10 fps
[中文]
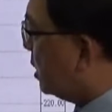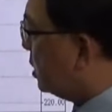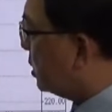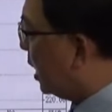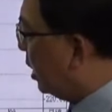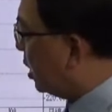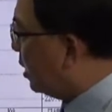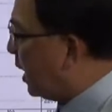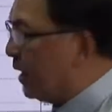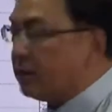甚至这一
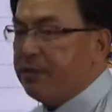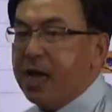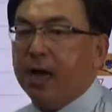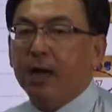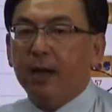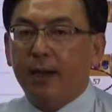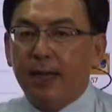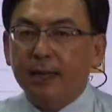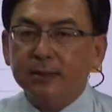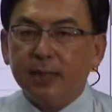天还怎么样？
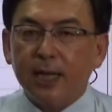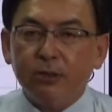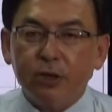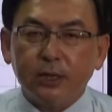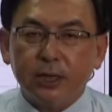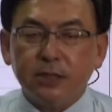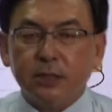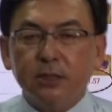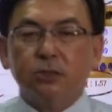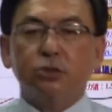还在月线、
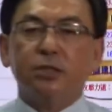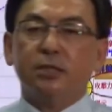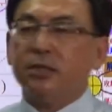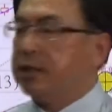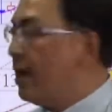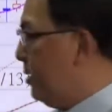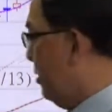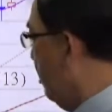十日均线之下。